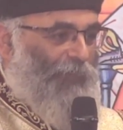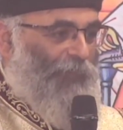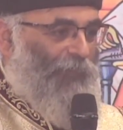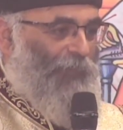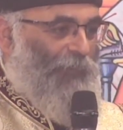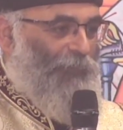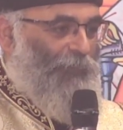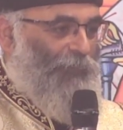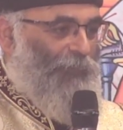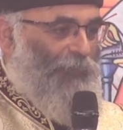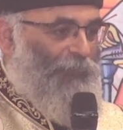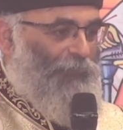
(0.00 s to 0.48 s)
اللي انا
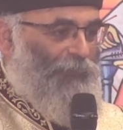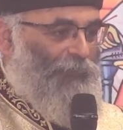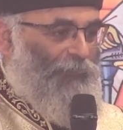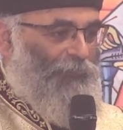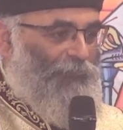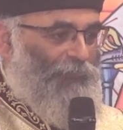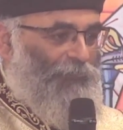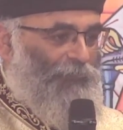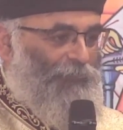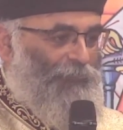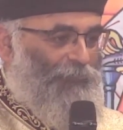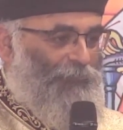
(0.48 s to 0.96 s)
قلته
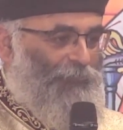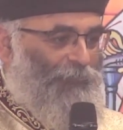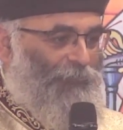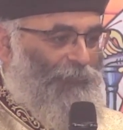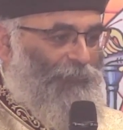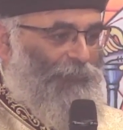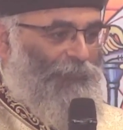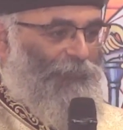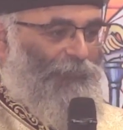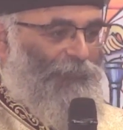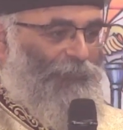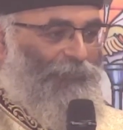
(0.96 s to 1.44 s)

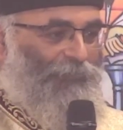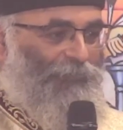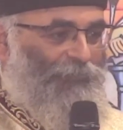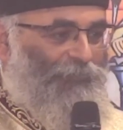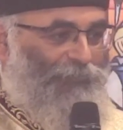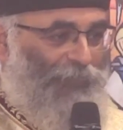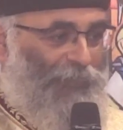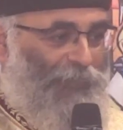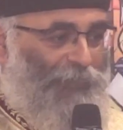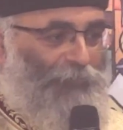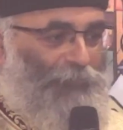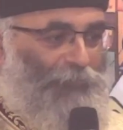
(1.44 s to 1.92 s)

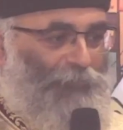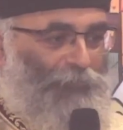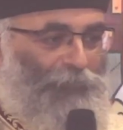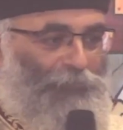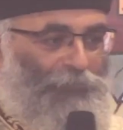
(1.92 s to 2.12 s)
صعب